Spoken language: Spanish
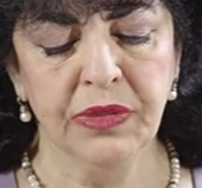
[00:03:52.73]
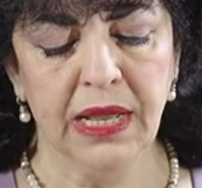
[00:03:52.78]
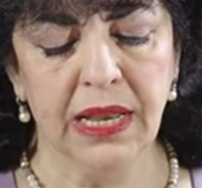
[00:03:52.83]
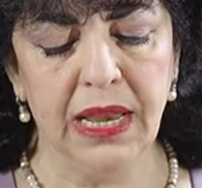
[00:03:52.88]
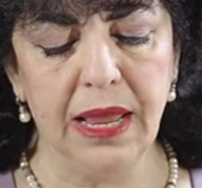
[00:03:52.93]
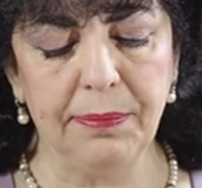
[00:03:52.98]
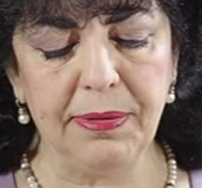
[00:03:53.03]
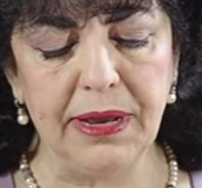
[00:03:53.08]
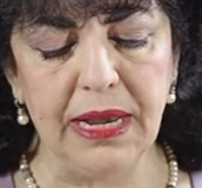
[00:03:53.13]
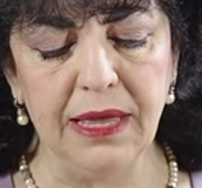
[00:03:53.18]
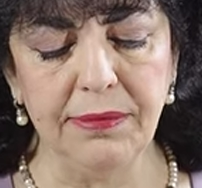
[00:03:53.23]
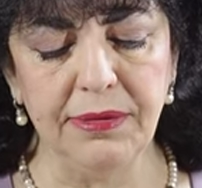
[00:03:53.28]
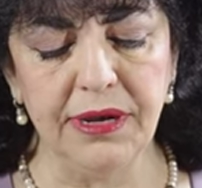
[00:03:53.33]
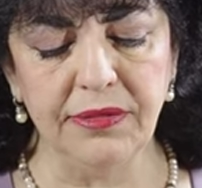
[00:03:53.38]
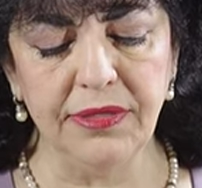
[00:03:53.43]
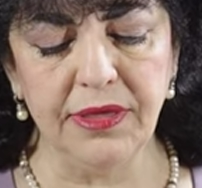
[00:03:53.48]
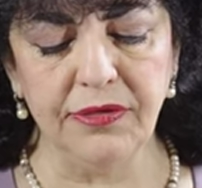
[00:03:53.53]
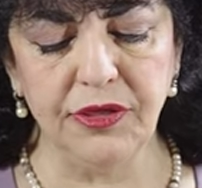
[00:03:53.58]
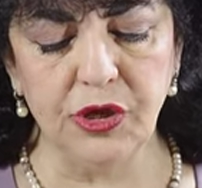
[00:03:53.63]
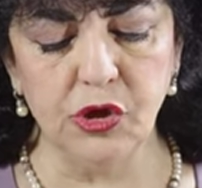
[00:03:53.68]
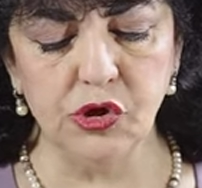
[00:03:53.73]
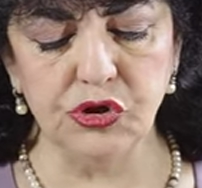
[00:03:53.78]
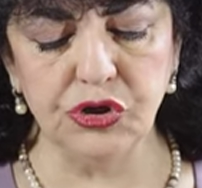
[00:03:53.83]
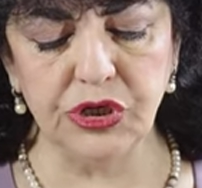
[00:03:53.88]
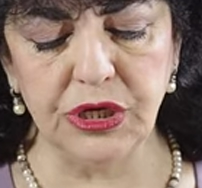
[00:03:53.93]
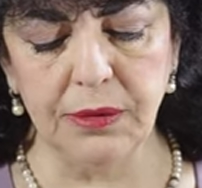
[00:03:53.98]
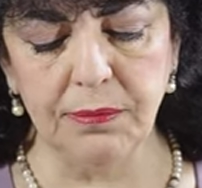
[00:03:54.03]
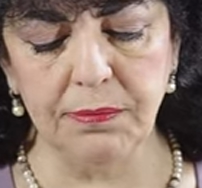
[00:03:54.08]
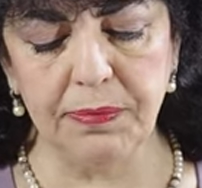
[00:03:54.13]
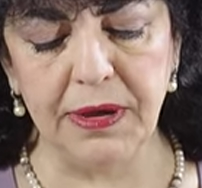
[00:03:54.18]
La palabra de Dios
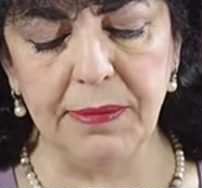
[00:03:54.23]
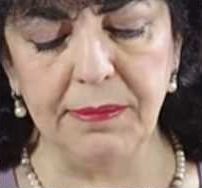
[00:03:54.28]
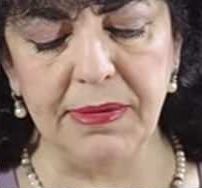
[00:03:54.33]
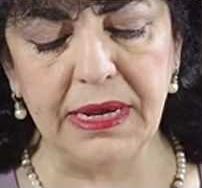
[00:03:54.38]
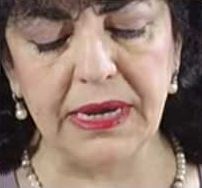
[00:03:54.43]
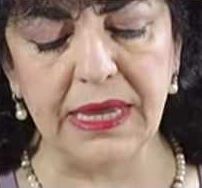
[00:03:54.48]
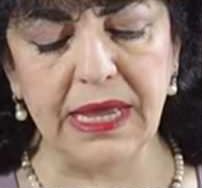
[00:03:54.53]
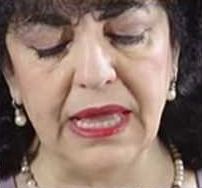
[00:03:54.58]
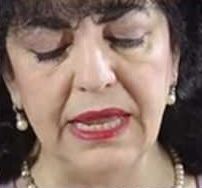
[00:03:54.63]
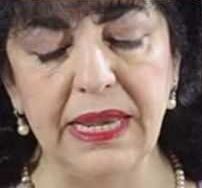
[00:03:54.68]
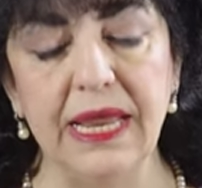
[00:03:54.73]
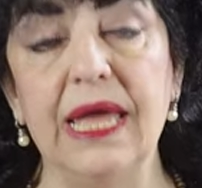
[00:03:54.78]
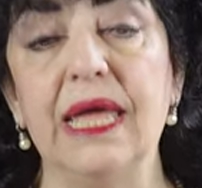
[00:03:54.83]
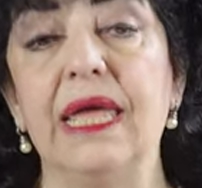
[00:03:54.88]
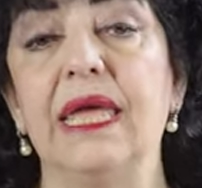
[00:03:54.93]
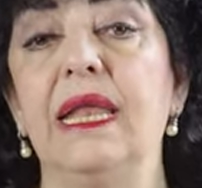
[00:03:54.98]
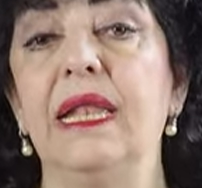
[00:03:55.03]
siempre marcará